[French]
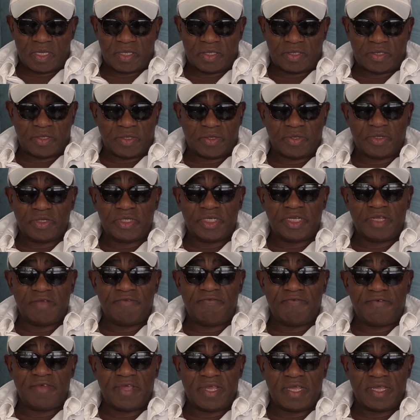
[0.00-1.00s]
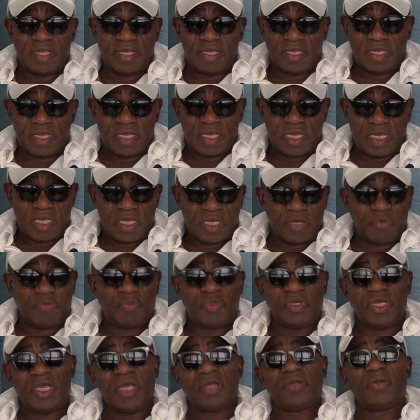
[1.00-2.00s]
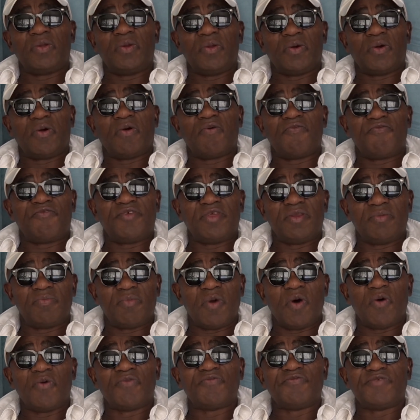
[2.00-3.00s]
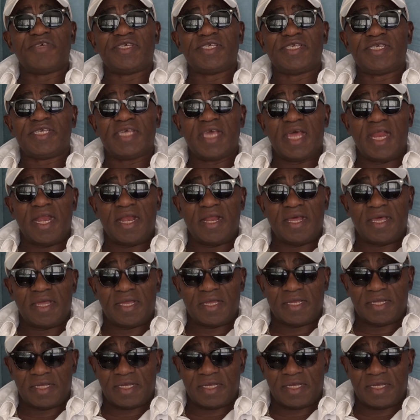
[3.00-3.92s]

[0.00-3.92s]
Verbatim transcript: Ce que j'ai fait. Et puis il y a eu le confinement officiel.